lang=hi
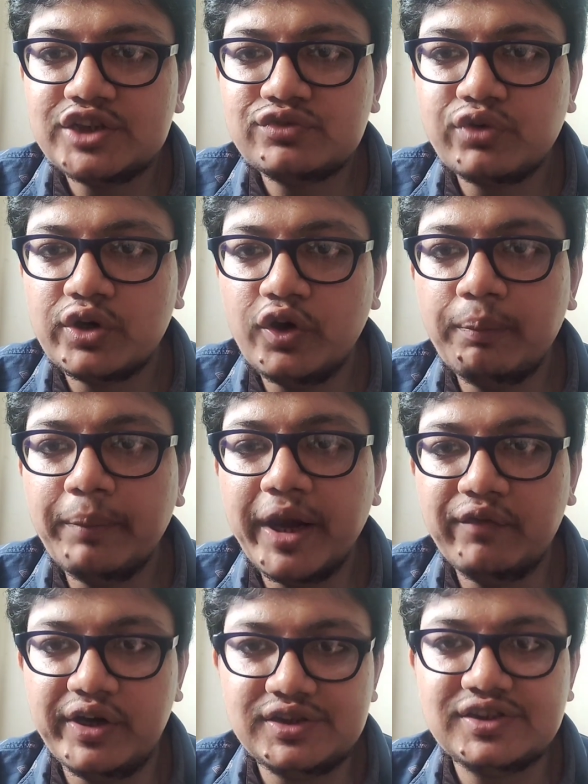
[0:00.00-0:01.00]
इट्स फॉर योर
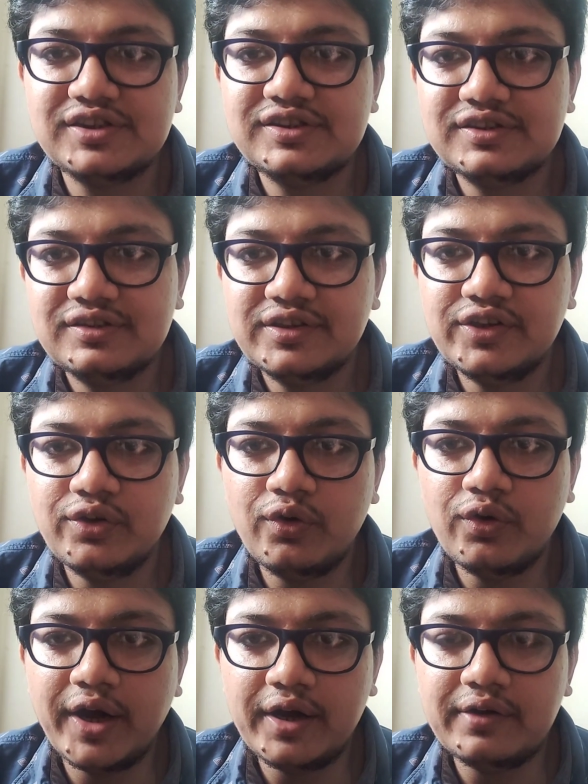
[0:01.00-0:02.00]
बेनिफिट्स यू
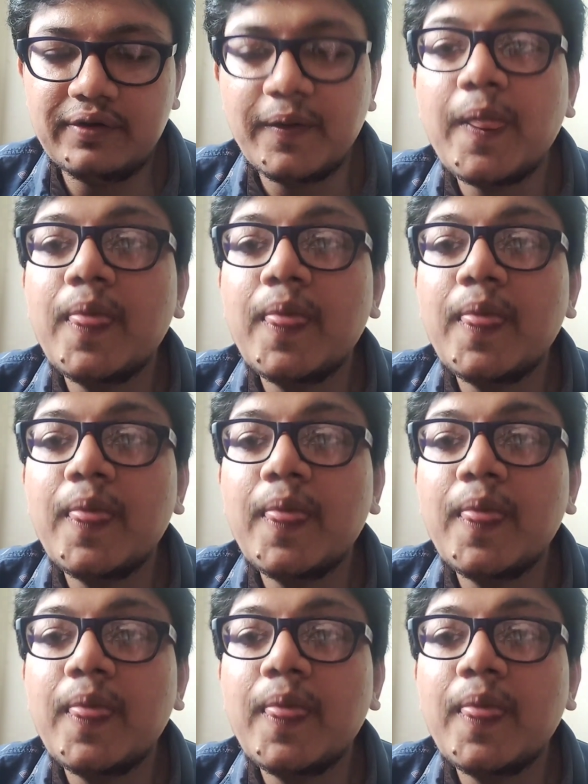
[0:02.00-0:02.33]
नो डैट